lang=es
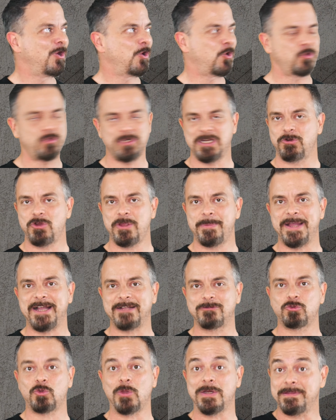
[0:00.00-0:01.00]
una nueva
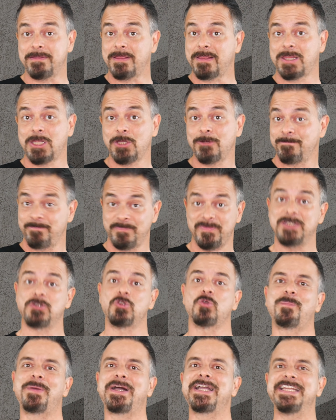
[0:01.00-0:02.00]
actualización de
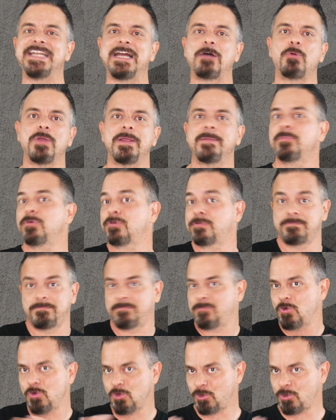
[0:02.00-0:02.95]
tu página web o,